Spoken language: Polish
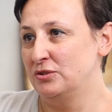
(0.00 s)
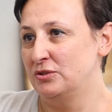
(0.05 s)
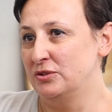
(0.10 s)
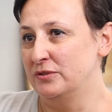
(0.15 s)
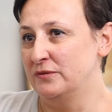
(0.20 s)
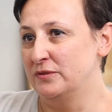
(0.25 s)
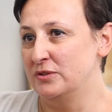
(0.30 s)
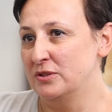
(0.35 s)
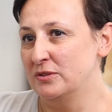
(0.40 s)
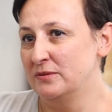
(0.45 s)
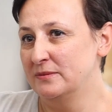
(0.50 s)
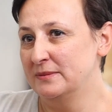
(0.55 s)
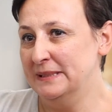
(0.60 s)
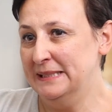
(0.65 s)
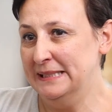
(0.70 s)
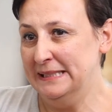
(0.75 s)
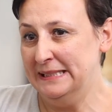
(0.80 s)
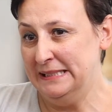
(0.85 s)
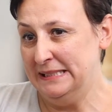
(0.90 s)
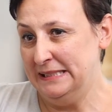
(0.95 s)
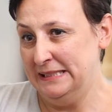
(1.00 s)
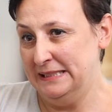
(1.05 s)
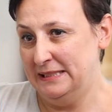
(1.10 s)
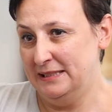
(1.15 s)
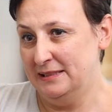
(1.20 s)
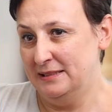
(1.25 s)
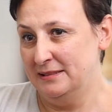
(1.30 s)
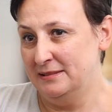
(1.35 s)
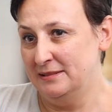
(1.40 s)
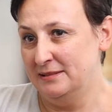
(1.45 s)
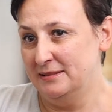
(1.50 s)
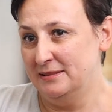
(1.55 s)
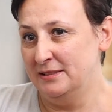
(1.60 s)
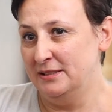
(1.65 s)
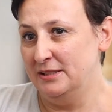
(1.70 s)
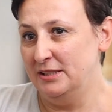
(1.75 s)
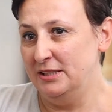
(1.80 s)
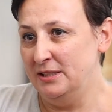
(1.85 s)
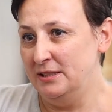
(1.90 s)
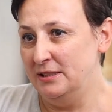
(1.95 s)
odżywczą.
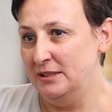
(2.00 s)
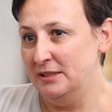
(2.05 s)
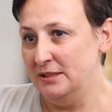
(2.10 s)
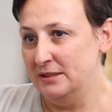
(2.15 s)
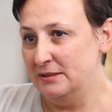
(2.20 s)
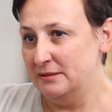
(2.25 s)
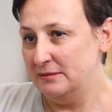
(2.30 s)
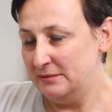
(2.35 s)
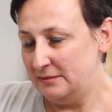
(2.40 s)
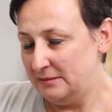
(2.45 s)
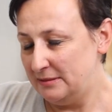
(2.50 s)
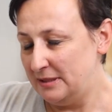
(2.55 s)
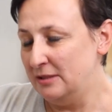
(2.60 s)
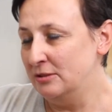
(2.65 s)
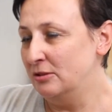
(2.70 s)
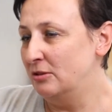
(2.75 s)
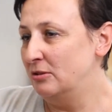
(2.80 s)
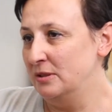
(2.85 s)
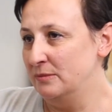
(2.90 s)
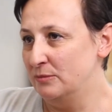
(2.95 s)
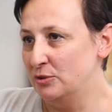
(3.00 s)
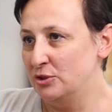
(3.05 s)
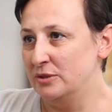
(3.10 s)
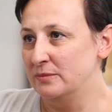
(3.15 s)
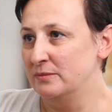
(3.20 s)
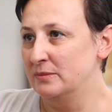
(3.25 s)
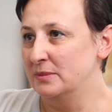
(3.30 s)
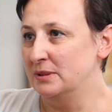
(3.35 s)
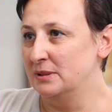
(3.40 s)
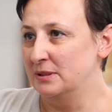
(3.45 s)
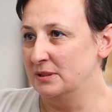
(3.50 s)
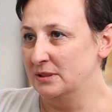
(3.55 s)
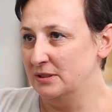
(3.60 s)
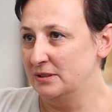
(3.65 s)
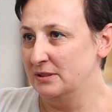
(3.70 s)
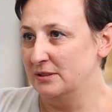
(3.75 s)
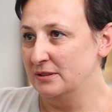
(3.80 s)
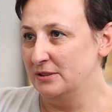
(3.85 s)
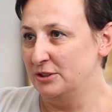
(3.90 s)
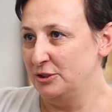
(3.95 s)
I ten olej możemy
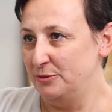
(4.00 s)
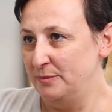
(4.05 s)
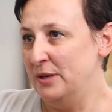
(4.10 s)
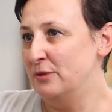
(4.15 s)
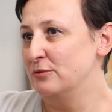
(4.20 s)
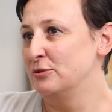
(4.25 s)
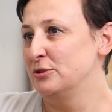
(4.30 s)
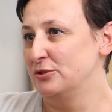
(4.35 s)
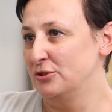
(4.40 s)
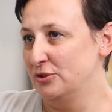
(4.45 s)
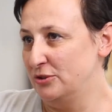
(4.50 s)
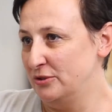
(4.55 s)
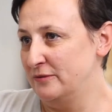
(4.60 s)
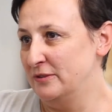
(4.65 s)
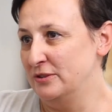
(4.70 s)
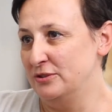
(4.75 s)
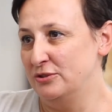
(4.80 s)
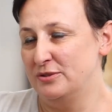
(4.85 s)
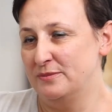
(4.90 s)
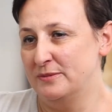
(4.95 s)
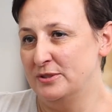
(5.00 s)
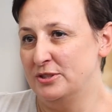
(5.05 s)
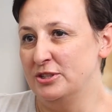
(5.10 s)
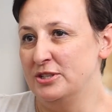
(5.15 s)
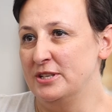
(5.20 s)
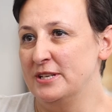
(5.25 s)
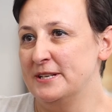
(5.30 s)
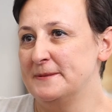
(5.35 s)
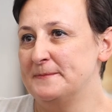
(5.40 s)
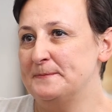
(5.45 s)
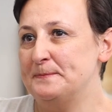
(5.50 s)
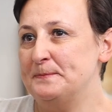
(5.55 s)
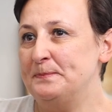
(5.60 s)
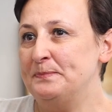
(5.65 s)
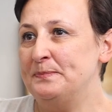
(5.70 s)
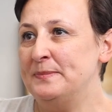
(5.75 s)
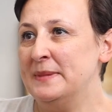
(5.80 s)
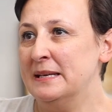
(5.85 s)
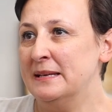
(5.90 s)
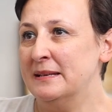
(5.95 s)
śmiało stosować do smażenia.
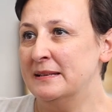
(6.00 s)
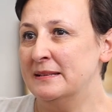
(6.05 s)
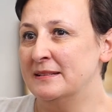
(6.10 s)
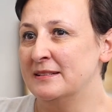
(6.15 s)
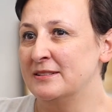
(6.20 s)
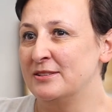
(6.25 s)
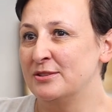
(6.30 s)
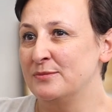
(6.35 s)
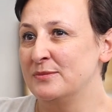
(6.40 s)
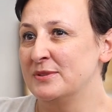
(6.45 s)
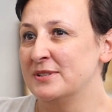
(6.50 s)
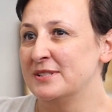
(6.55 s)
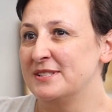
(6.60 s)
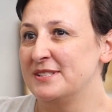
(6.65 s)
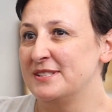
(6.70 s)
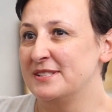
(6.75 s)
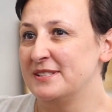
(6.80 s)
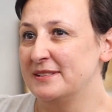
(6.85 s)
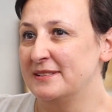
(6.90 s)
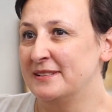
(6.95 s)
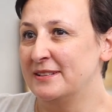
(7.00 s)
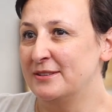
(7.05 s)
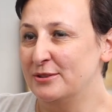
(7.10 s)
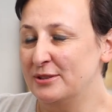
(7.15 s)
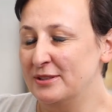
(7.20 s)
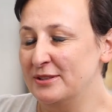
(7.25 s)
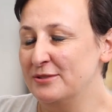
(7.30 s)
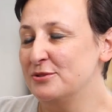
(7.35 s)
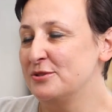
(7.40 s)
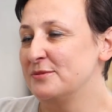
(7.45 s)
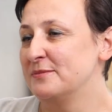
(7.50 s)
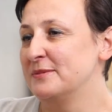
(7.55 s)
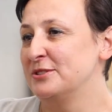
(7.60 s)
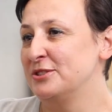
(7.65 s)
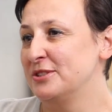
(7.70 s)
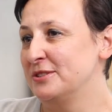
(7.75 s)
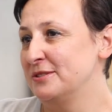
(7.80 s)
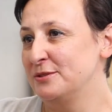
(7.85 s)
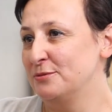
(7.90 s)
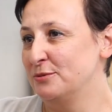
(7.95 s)
Natomiast na oleju
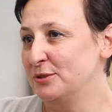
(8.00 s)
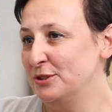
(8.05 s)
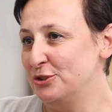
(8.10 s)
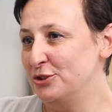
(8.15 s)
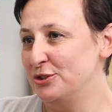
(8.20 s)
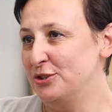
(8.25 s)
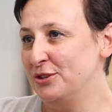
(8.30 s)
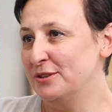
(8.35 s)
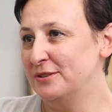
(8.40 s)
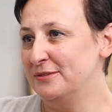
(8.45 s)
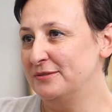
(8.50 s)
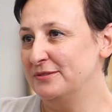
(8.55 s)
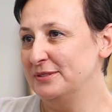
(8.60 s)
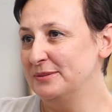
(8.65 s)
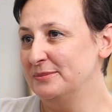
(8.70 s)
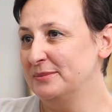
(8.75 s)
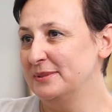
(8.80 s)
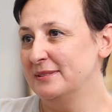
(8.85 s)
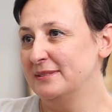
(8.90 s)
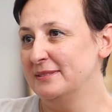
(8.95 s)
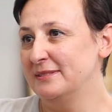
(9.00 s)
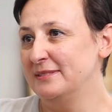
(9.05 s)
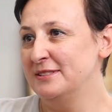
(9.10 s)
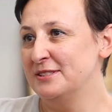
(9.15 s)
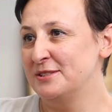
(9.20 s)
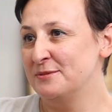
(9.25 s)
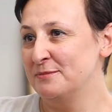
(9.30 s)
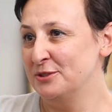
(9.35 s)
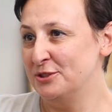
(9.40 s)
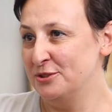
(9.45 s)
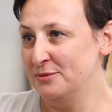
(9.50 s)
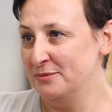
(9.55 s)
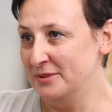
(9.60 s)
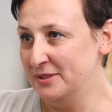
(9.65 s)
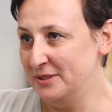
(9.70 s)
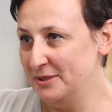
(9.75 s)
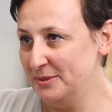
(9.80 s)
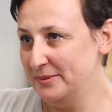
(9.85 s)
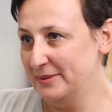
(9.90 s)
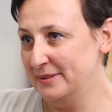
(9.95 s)
słonecznikowym nie smażymy
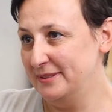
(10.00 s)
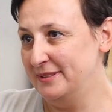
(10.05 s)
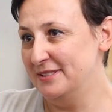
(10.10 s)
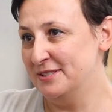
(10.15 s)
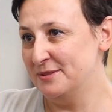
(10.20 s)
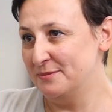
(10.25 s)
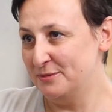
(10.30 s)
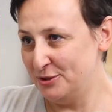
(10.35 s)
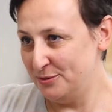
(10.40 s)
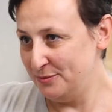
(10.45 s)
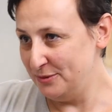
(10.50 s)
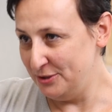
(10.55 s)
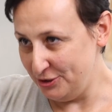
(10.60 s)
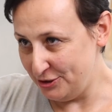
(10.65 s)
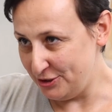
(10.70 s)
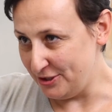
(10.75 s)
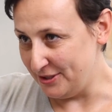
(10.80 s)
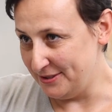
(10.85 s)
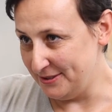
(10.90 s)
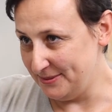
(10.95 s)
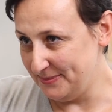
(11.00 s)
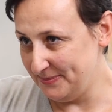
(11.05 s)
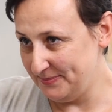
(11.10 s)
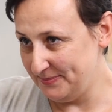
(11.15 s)
ryb i nie smażymy niczego.